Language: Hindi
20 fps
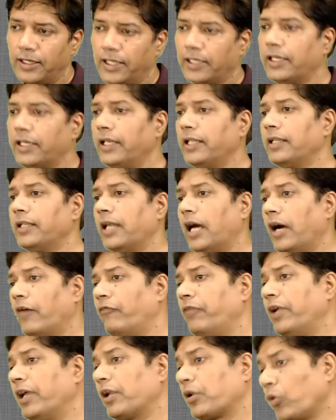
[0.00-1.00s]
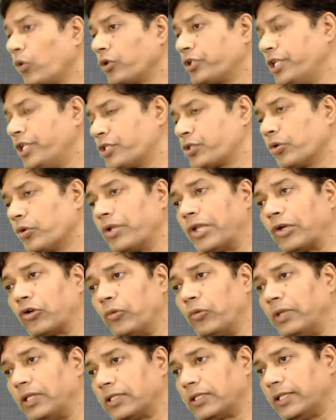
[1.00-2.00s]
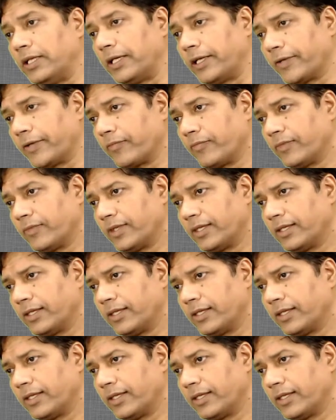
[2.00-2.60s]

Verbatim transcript: लेकिन अब वह रोज ही सुनने को मिलती है